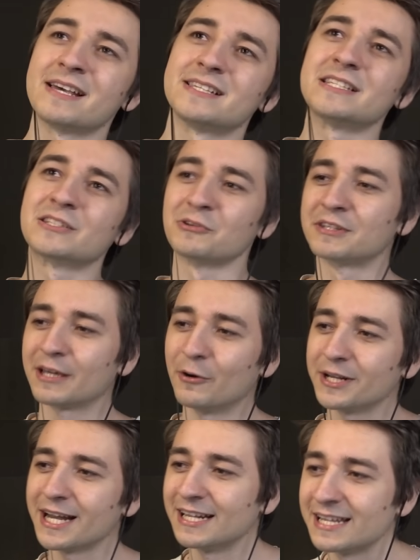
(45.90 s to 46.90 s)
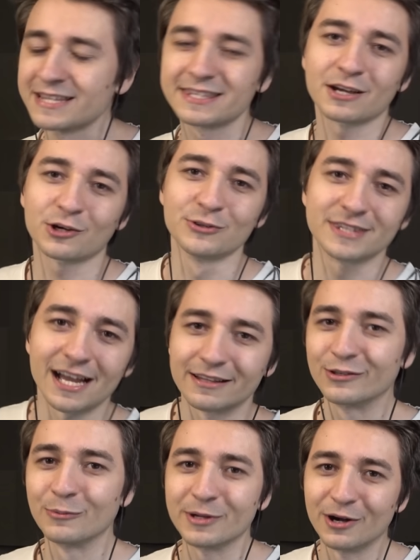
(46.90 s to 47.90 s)
che esistono in teoria le lenti a
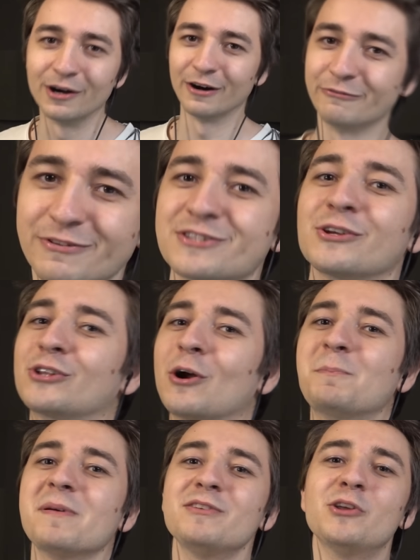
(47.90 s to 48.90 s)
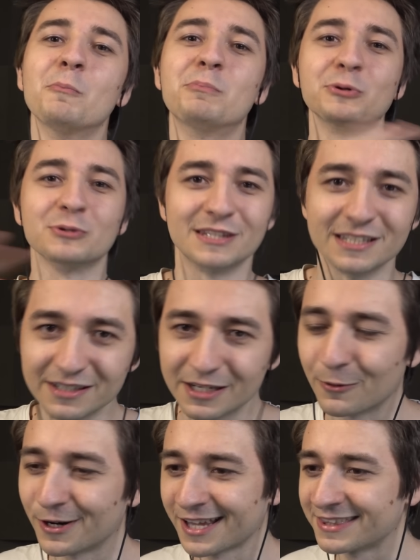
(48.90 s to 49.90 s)
contatto, però ho visto troppi video brutti
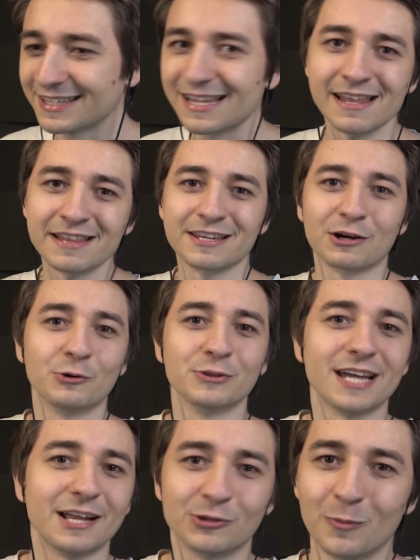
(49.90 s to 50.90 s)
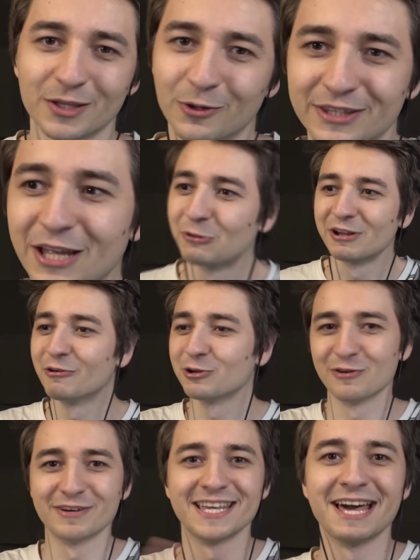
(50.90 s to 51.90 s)
riguardanti le lenti a contatto, madonna, non le
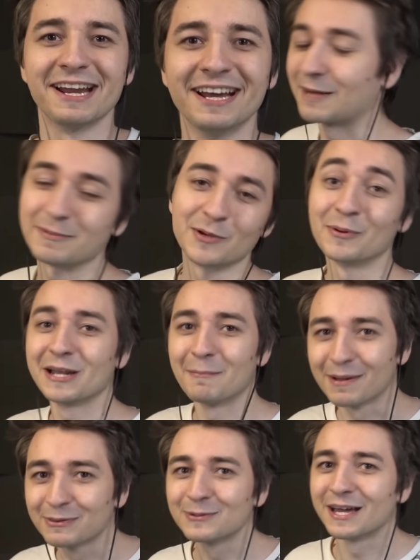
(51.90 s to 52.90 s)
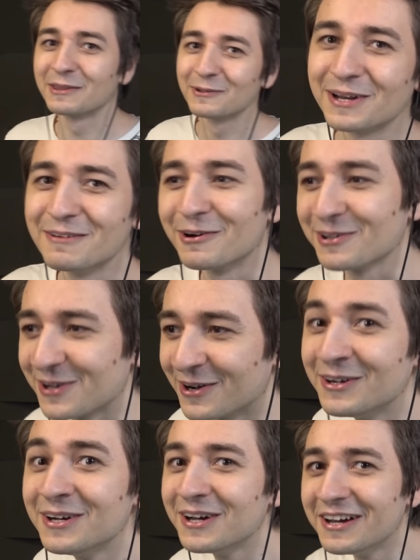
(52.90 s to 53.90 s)
voglio vedere. Hai Capito poi la battuta? Non le
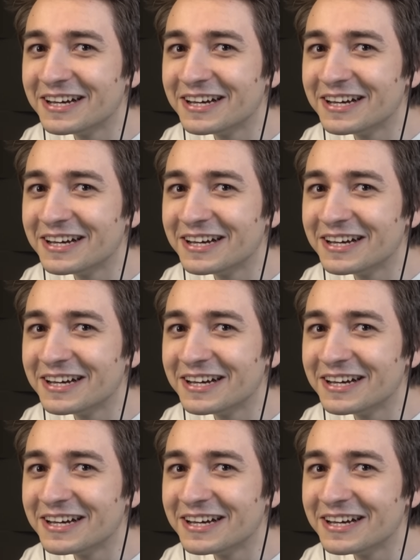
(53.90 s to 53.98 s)
voglio